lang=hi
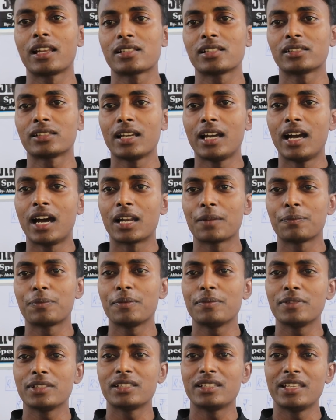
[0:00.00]
क्लास चलता है आर
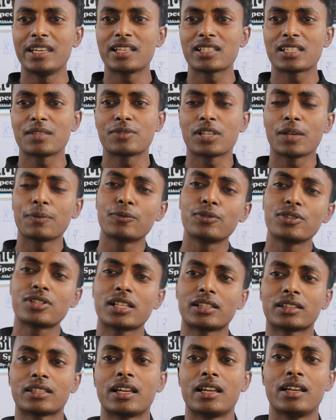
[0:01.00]
पी एम सब कुछ
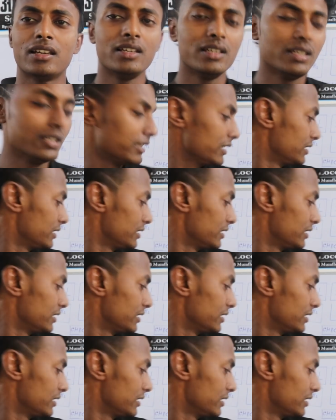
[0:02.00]
चलता है